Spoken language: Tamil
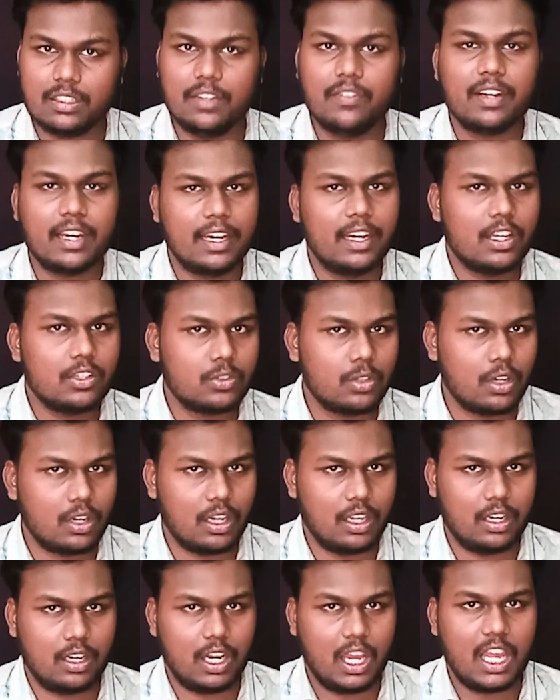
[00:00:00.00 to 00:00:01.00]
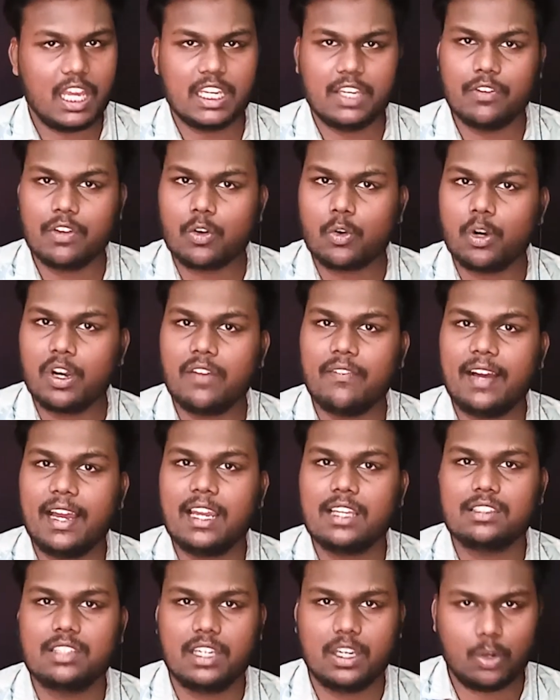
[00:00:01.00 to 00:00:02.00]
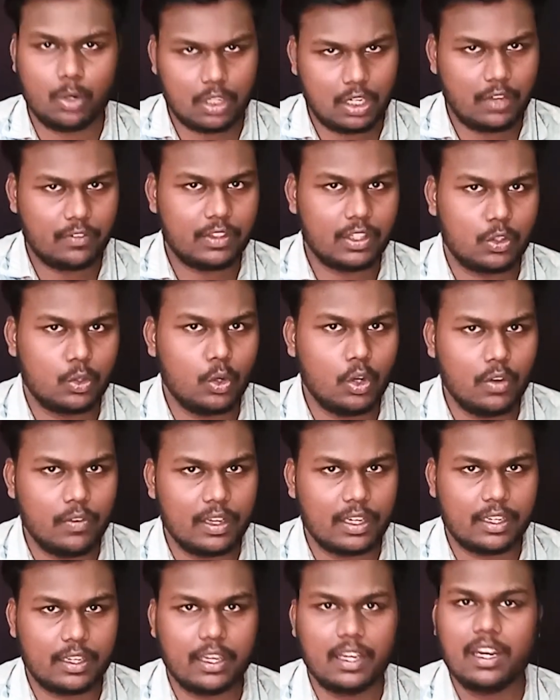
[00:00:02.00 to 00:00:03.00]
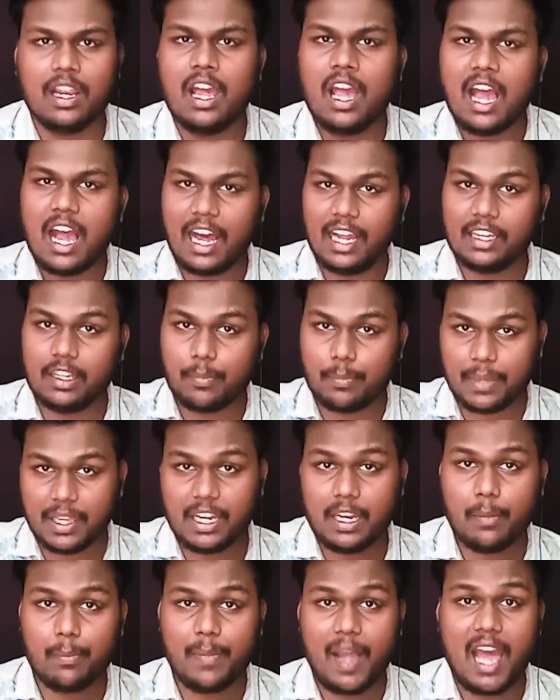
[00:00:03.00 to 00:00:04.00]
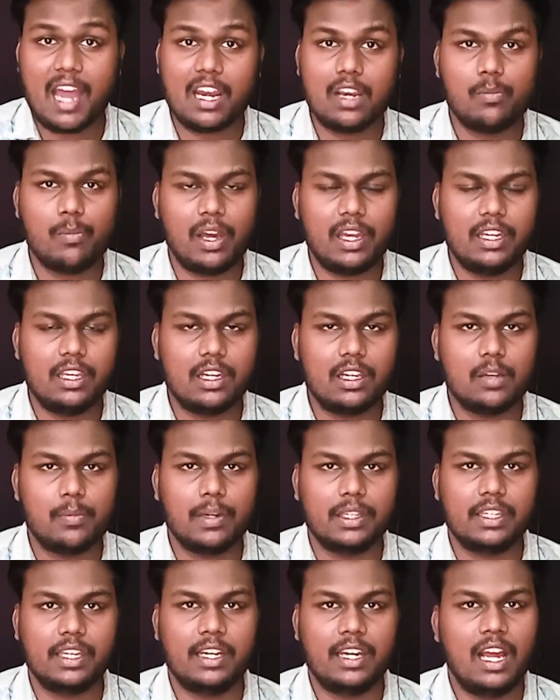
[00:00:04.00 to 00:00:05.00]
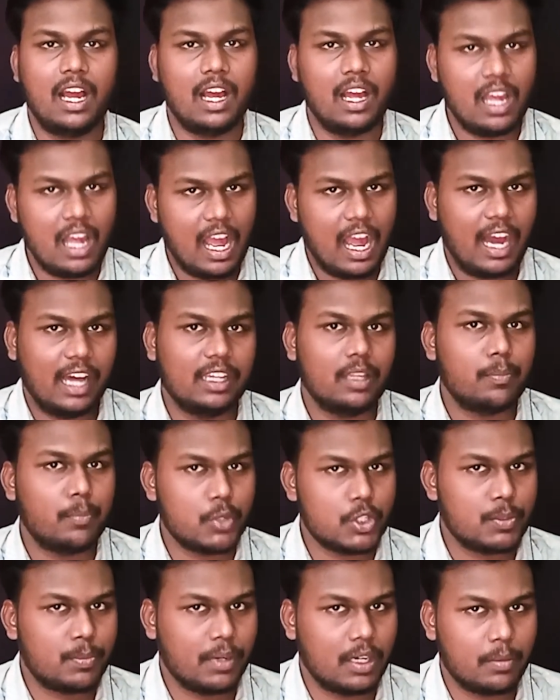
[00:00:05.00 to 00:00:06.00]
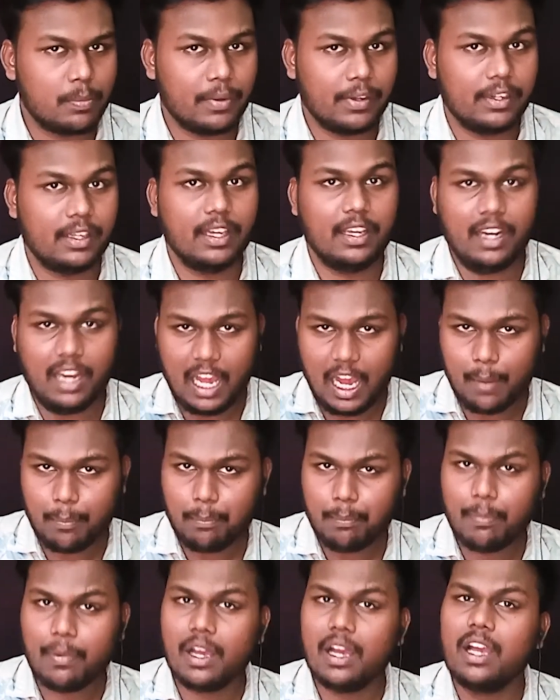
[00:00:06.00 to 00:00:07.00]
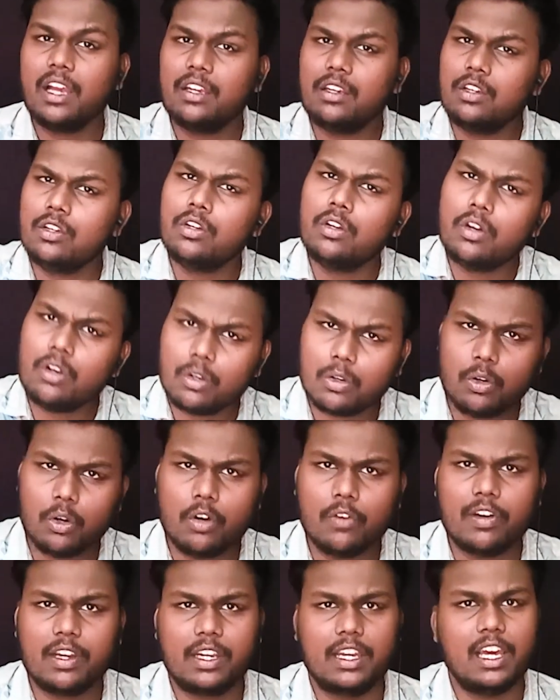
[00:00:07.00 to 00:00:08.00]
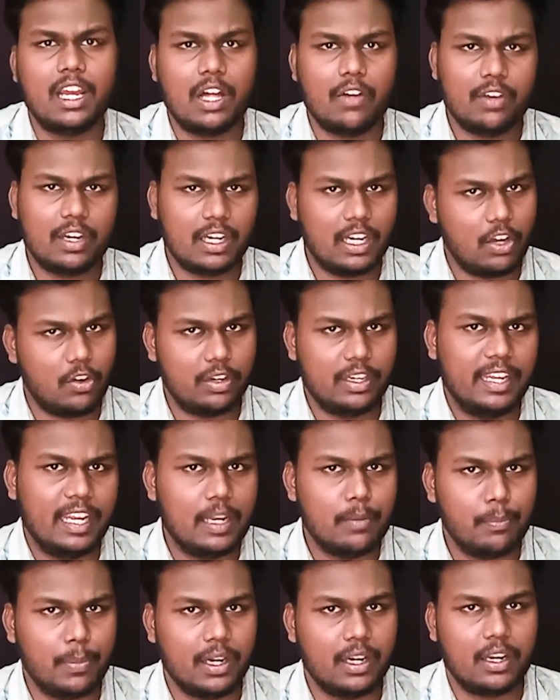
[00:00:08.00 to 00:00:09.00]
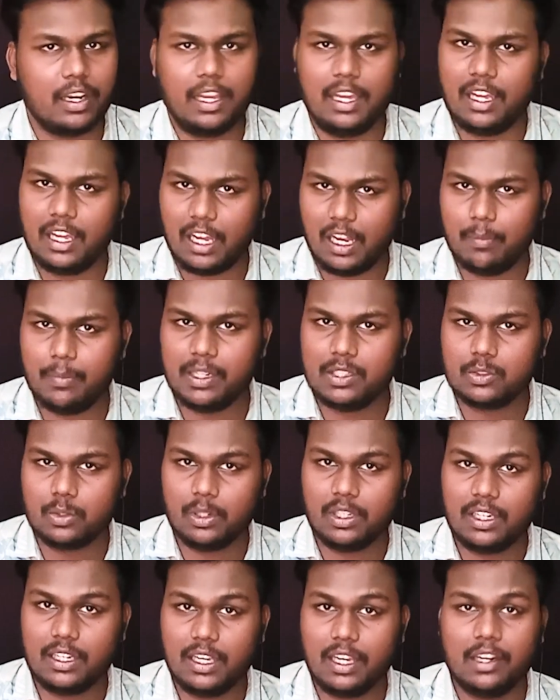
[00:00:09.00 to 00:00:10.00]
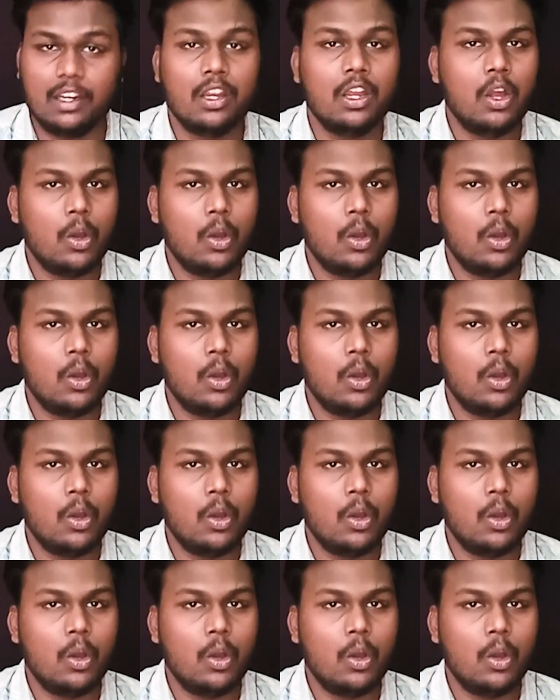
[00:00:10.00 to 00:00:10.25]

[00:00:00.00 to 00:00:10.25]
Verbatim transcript: இவர் என்ன சொல்கிறாருன்னா இவர் கூட வேலை செய்கிற ஒன் ஆஃப் த கோவர்க்கர் அந்த பெரிய பேரல் மாதிரி இருக்குது பார்த்தீங்களா அதை புஷ் பண்ண போயிருக்கார் அப்போ இன்னொரு கோவர்க்கர் அவருக்கு நான் வந்து ஹெல்ப் பண்ணுறேன் அப்படின்னு சொல்லியிருக்கார்